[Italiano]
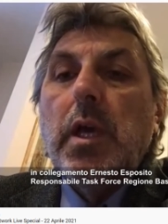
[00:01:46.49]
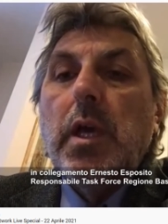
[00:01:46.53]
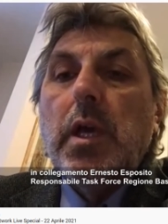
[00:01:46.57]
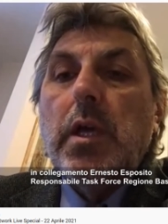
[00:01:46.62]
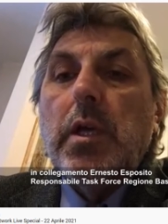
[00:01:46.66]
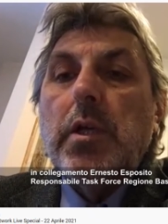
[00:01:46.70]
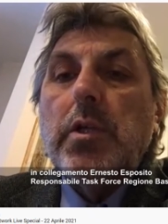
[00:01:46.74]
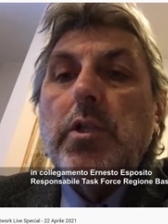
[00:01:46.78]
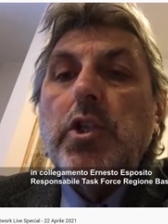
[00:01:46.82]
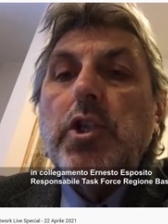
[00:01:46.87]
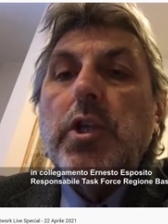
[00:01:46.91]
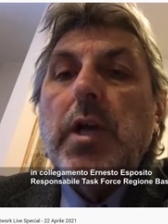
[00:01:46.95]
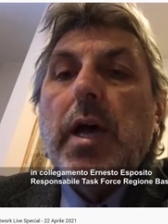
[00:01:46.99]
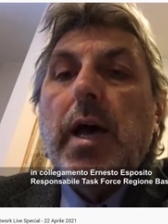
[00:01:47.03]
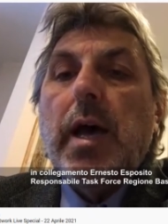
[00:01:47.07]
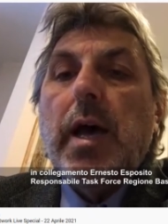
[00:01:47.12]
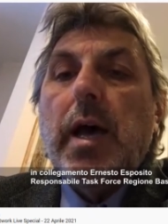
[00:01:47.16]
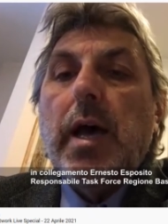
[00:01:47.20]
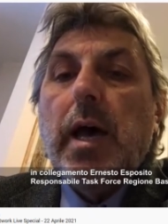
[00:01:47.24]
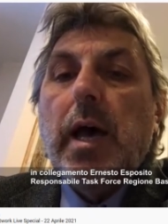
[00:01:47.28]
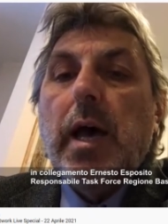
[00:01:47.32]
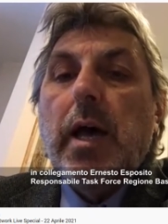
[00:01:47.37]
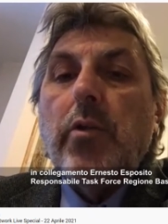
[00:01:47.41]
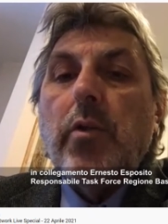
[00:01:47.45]
eh,
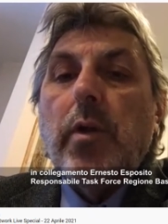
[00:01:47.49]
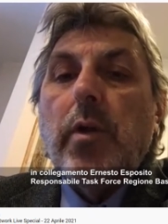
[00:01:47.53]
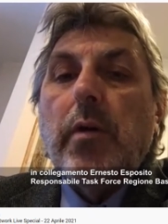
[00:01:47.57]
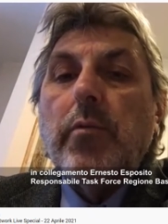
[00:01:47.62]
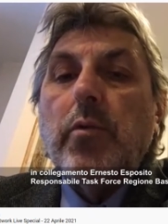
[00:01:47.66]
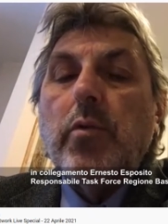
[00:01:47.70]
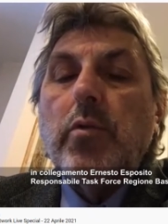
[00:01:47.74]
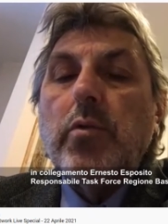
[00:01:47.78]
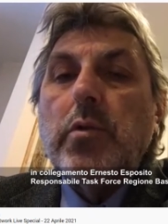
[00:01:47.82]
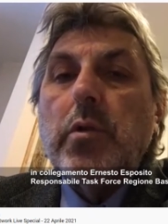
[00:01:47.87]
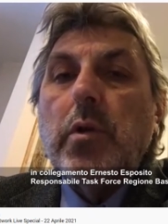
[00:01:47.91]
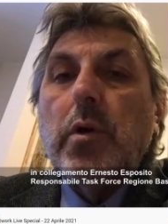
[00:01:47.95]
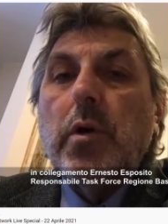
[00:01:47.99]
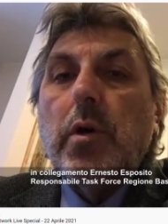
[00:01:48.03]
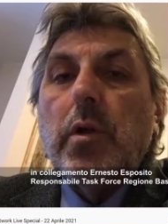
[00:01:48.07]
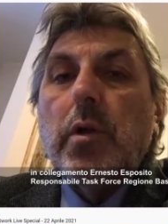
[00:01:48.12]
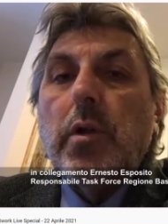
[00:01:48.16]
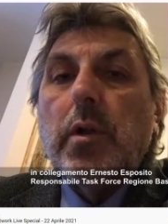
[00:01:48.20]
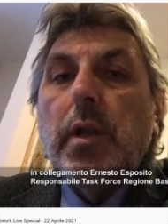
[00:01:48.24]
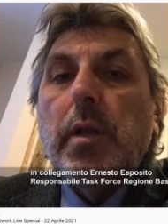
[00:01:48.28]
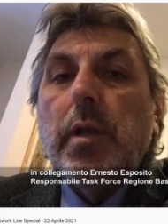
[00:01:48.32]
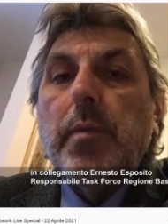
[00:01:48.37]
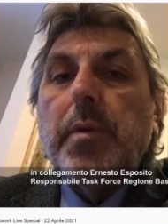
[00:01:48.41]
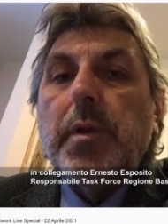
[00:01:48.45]
già hanno avuto
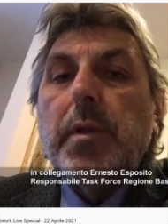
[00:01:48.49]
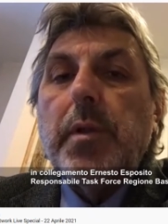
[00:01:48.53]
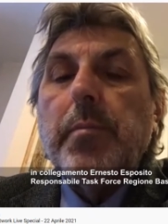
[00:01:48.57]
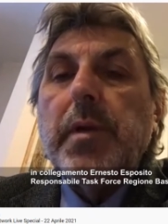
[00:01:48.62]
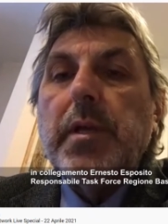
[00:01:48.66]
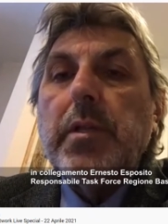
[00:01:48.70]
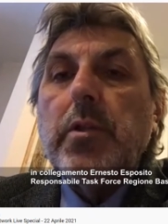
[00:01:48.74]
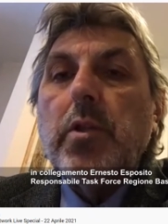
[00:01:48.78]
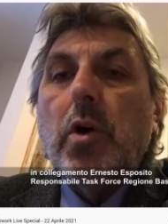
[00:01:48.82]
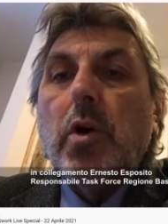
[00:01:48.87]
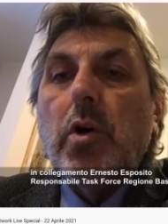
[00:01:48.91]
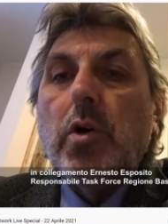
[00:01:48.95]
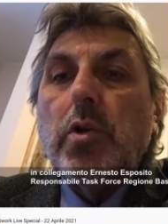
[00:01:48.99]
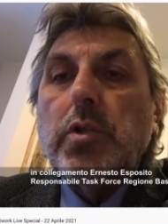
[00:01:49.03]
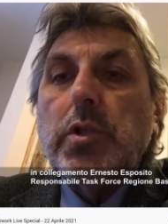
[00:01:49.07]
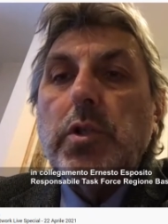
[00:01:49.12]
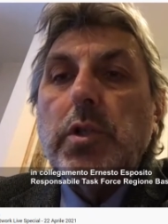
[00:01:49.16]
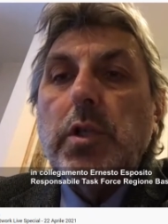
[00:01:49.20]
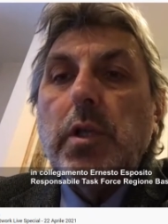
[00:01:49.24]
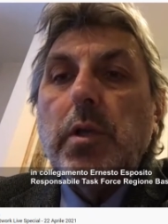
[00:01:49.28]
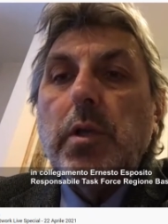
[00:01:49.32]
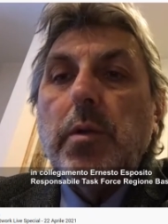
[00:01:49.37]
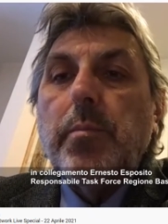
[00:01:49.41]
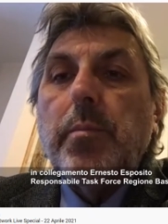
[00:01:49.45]
le prime
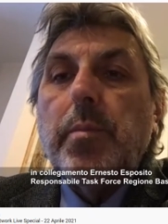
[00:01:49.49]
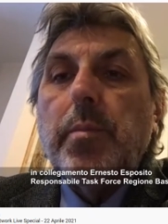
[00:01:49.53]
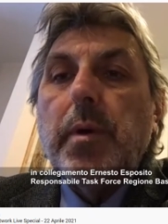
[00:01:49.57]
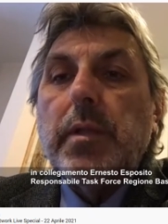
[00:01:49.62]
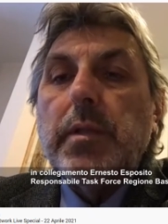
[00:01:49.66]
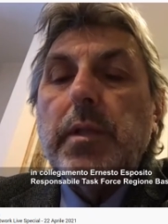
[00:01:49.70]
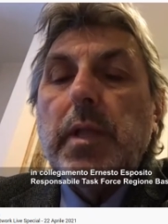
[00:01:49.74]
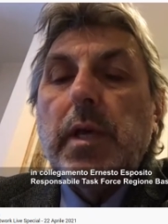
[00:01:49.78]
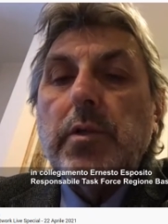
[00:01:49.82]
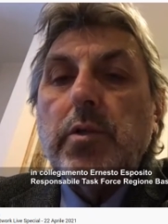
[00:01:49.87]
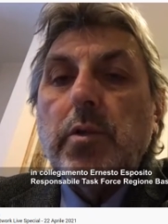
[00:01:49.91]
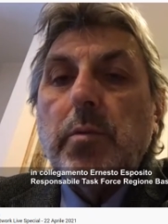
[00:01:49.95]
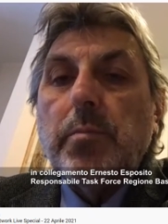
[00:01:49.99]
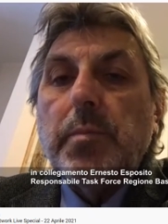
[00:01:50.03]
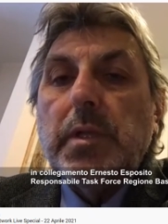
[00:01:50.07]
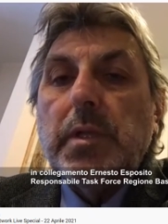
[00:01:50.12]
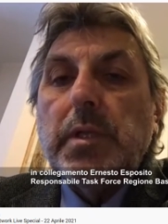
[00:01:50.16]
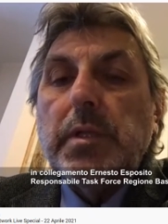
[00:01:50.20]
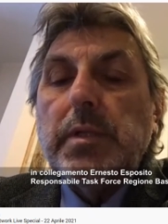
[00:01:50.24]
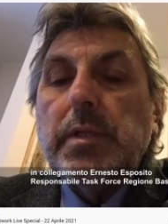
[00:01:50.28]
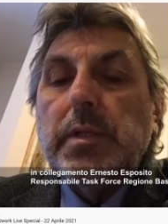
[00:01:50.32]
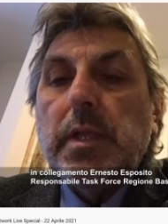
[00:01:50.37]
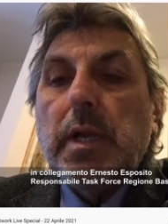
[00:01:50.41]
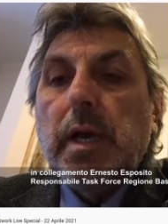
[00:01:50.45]
dosi da
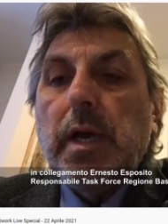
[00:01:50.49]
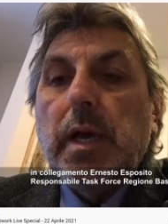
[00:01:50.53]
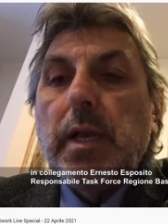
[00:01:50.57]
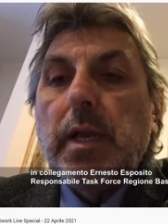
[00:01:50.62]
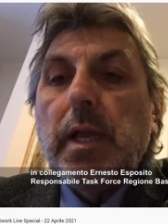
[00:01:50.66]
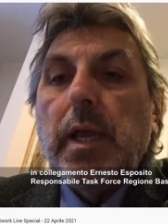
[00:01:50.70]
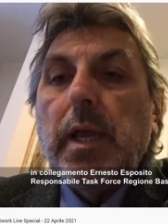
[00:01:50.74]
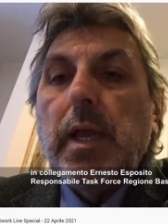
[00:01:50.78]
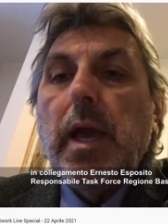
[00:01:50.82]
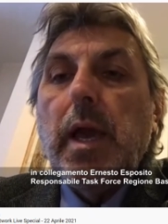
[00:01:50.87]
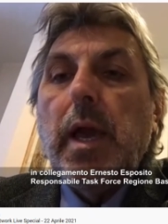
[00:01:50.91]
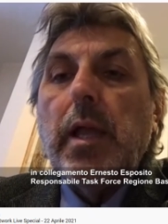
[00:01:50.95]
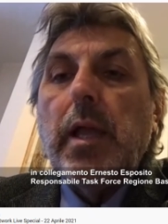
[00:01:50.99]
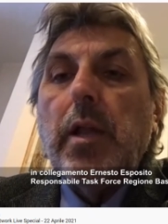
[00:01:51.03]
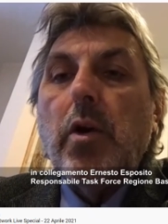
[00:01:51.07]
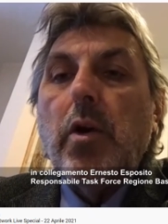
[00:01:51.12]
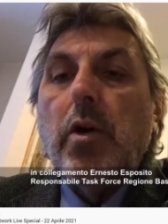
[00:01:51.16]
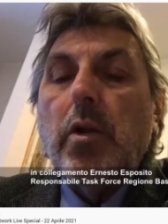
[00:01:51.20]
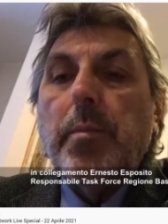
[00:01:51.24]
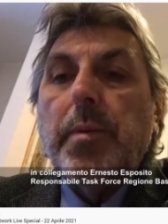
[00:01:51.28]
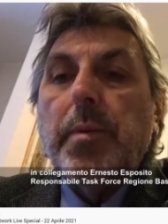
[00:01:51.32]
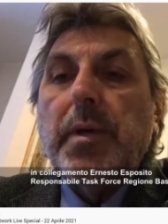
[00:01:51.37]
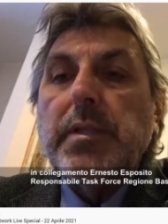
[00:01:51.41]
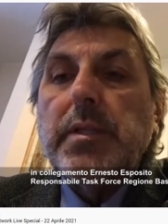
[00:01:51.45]
somministrare ai
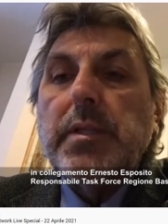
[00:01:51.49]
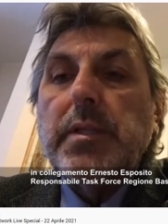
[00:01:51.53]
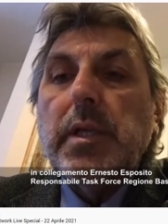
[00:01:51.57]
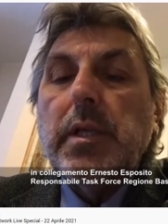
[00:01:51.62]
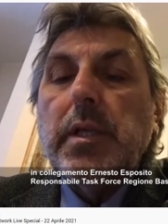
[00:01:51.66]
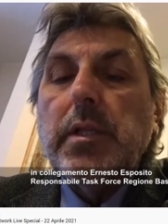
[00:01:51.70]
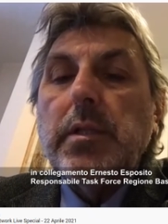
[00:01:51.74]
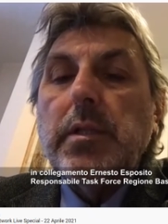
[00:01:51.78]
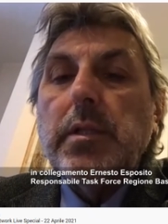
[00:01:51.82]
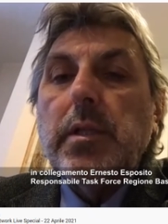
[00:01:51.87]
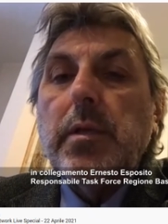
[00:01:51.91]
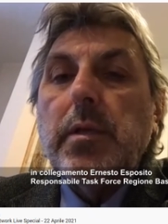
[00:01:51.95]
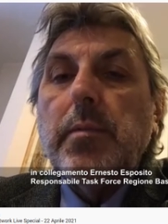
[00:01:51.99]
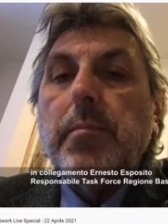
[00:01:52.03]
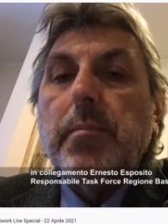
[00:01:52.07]
loro pazienti,